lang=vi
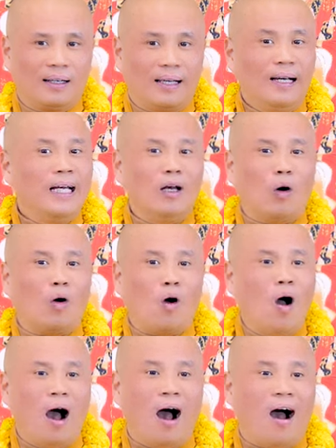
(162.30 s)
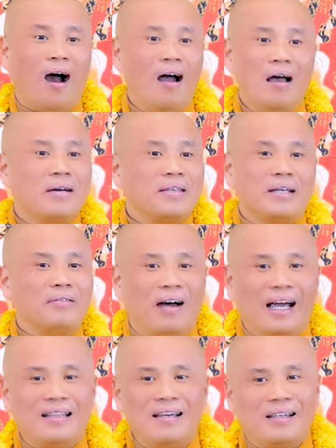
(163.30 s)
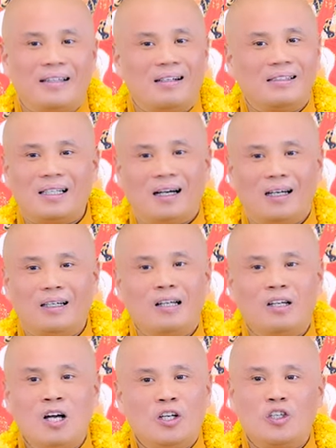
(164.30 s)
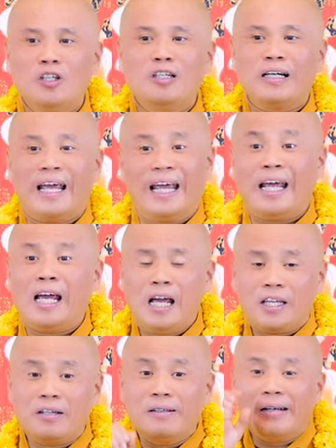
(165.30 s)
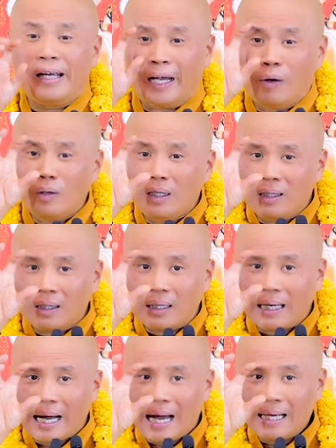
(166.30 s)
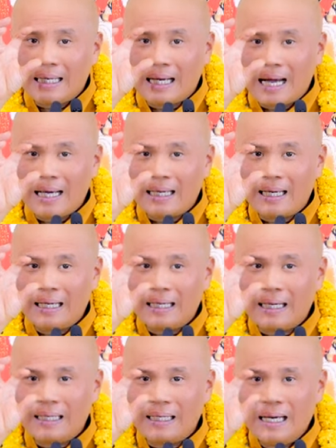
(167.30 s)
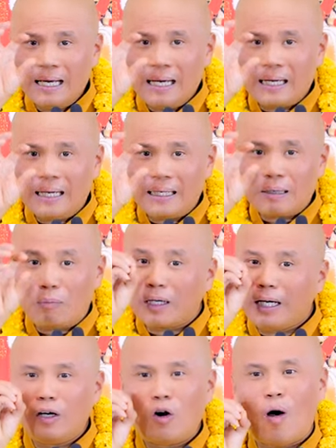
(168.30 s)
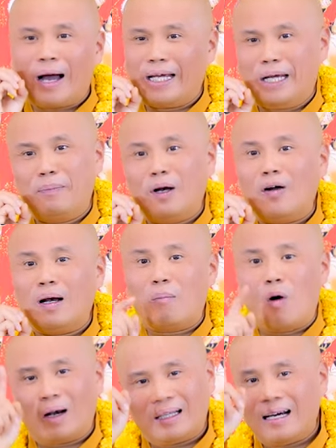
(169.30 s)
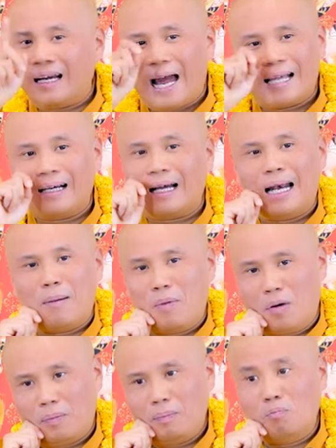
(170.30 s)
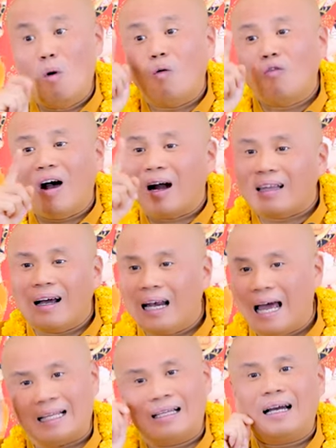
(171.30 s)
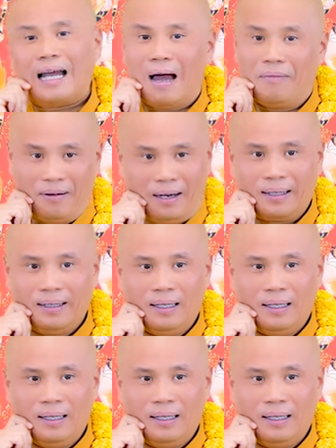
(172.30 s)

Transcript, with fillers: Cái lý luận của họ như vậy thì thực sự chưa nghe, chưa hiểu được cái cái cái cái cái trong kinh Hoa Nghiêm nói là một là tất cả, tất cả là một. Một Phật tất là tất cả Phật.